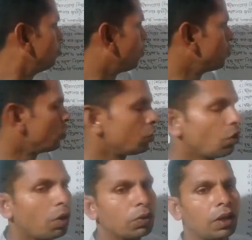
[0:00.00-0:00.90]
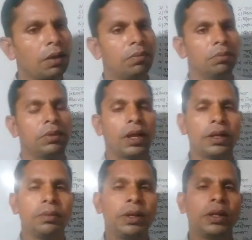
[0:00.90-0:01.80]
প্রজনন ক্ষমতা
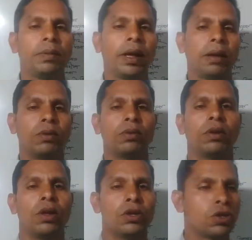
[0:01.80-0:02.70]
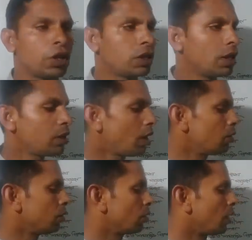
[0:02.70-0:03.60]
তাদের বৃদ্ধি পায় এবং সন্তান
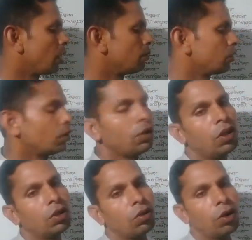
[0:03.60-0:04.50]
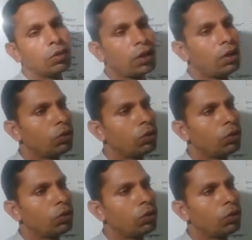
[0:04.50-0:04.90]
ধারণ করার মতো ক্ষমতা